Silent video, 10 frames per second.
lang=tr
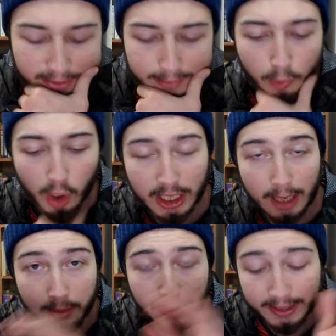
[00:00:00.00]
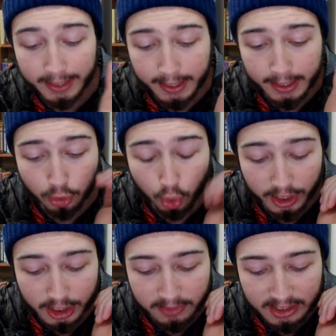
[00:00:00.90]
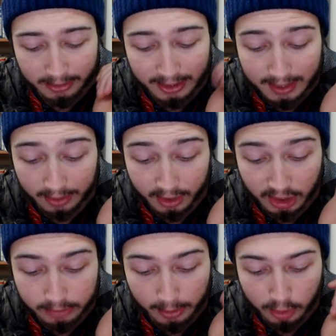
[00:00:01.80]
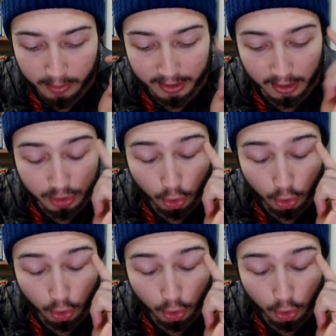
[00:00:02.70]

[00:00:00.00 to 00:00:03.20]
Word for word: Bu arada abi ben de e, çok yakın bir zamanda sandık açılımı yapacağım arkadaşlar.